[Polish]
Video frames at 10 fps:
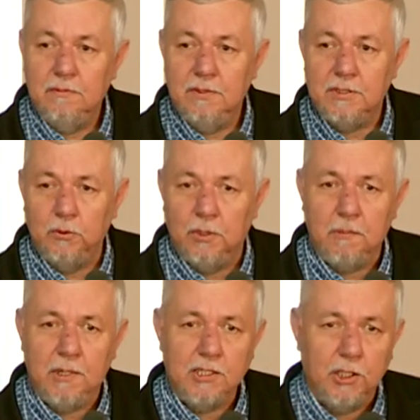Listu do
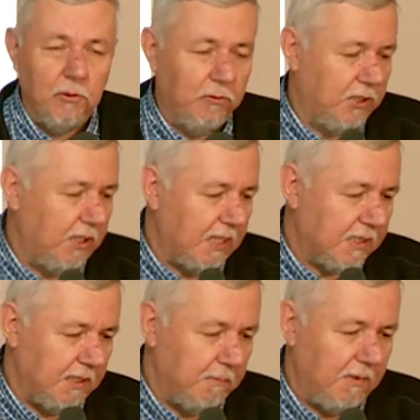Hebrajczyków w
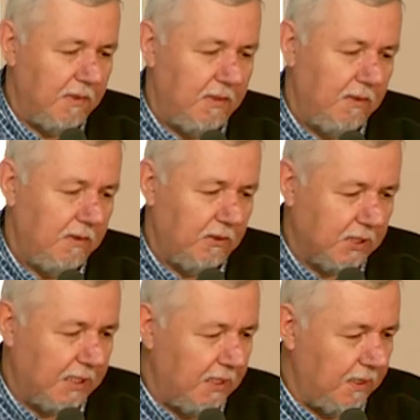13
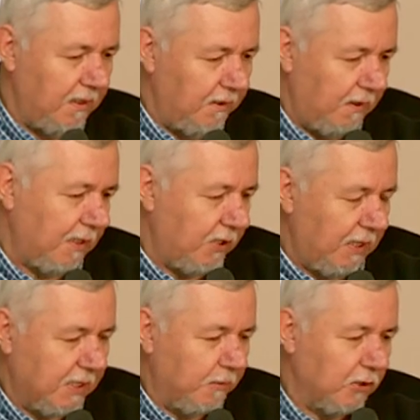rozdziale, na
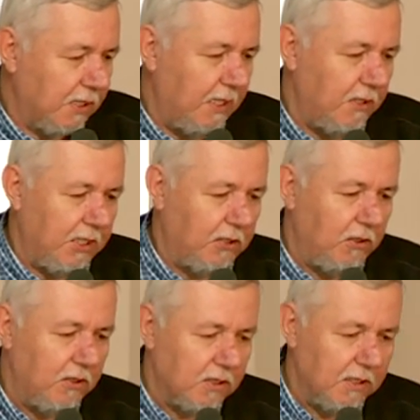13 rozdziale się
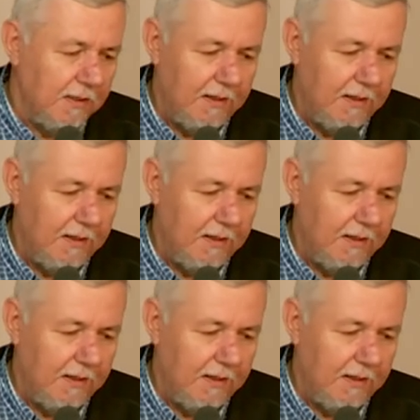kończy.